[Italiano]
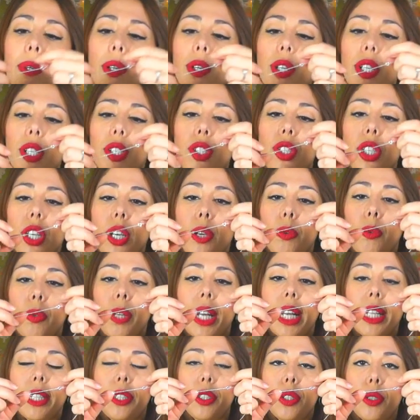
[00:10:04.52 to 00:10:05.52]
poi c'è
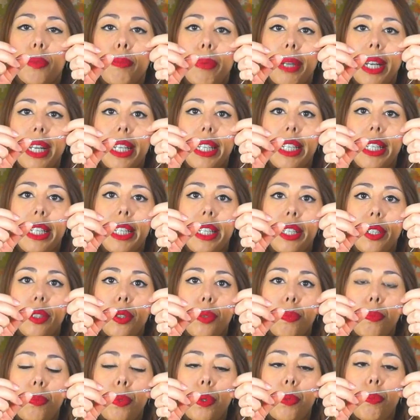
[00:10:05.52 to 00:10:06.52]
un altro
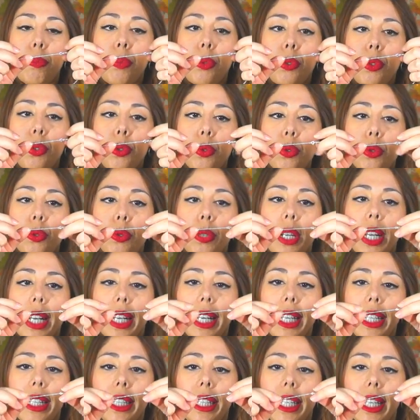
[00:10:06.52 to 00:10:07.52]
pallino un po' più in giù
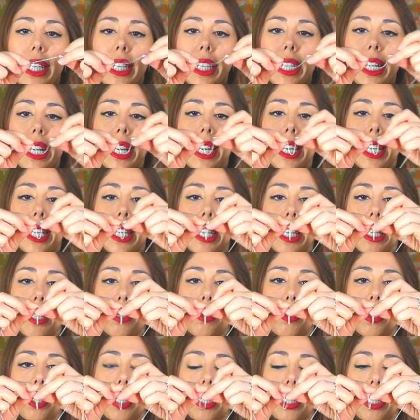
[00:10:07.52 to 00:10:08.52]
sulla catena e
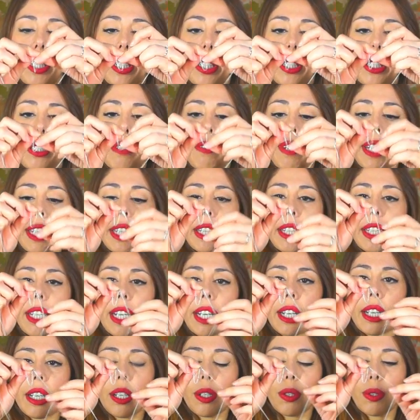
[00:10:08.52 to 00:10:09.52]
che quindi
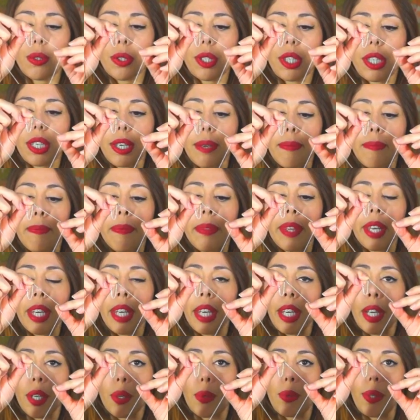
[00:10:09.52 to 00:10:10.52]
diventa così
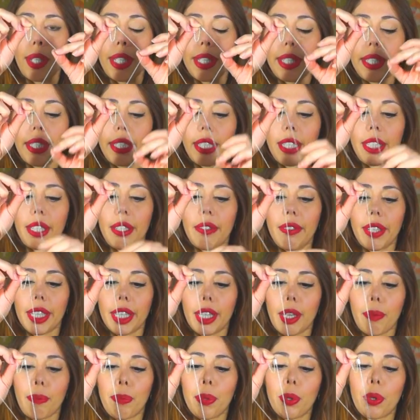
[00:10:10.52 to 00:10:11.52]
quindi
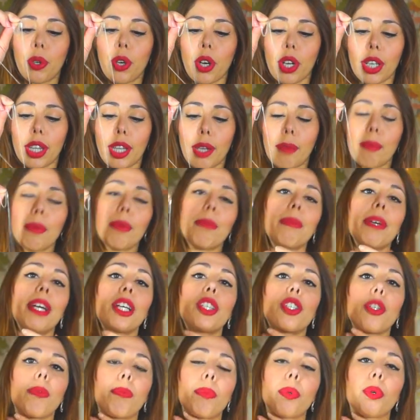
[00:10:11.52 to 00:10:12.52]
diventa più corta, a me
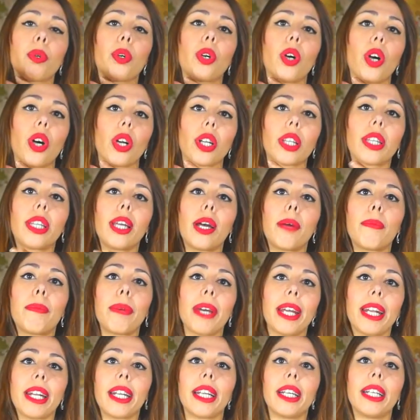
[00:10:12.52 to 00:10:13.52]
piace più corta
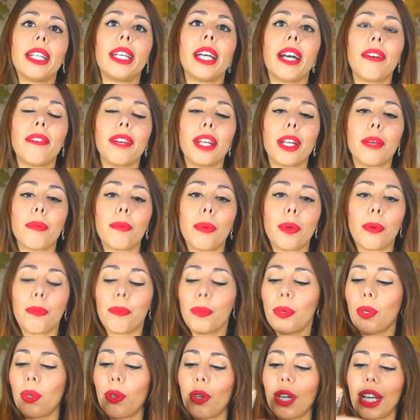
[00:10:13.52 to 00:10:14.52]
per avere
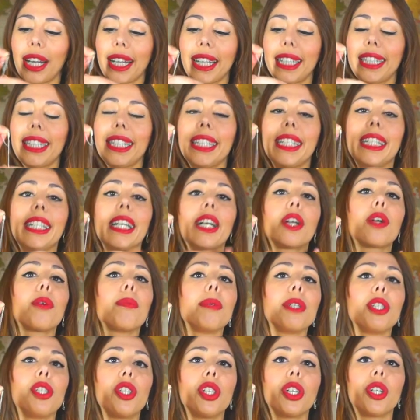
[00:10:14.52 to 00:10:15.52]
proprio la catenina
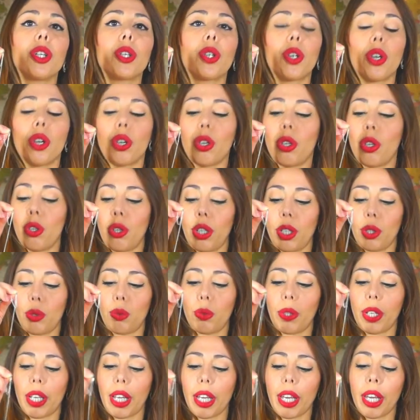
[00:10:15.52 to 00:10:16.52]
come girocollo e
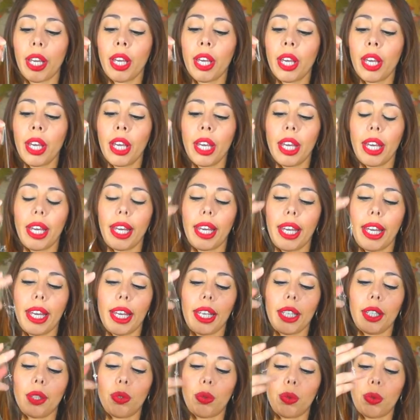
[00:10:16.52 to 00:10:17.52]
due,
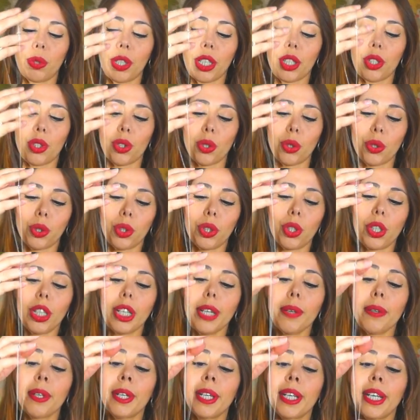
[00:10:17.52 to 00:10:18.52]
eh, i due
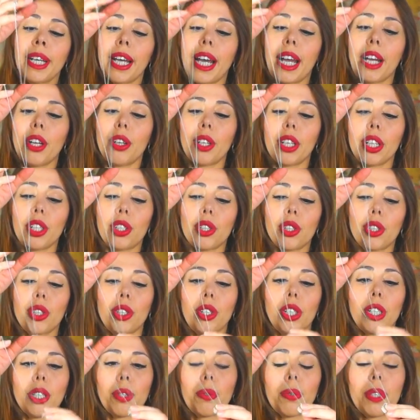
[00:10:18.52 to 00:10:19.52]
ciondoli allora i
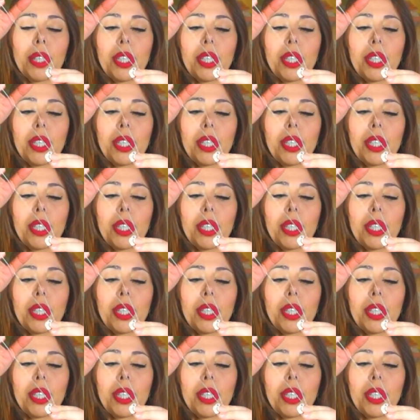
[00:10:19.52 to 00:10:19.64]
ciondoli in